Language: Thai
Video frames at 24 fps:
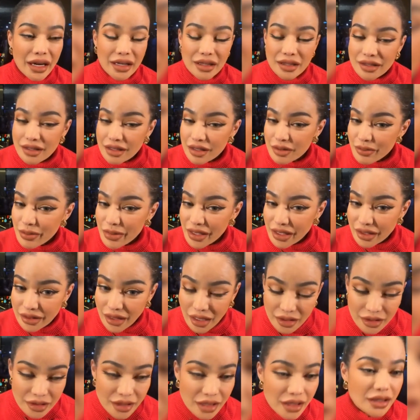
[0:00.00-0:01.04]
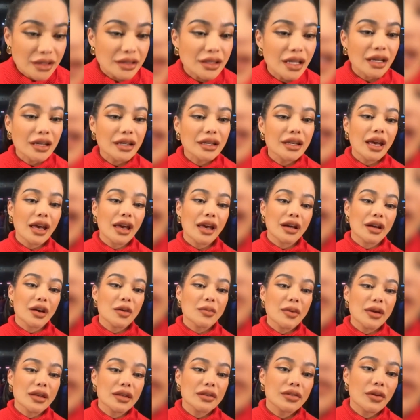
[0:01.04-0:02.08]
แบรนด์อื่นมีตั้งเยอะตั้งแยะ
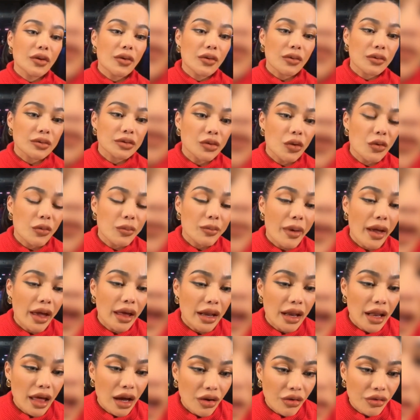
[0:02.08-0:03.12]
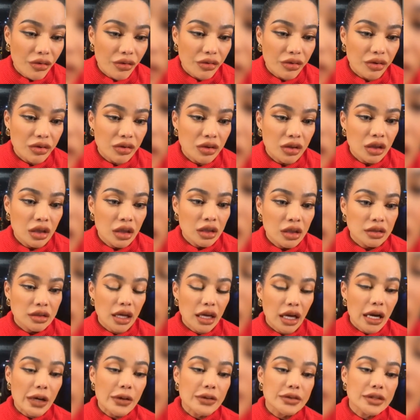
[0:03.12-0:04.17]
ก็ไม่ส่งแบรนด์เรา
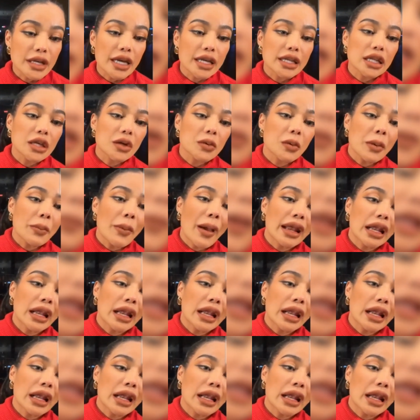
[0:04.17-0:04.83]
แต่เข้าใจดี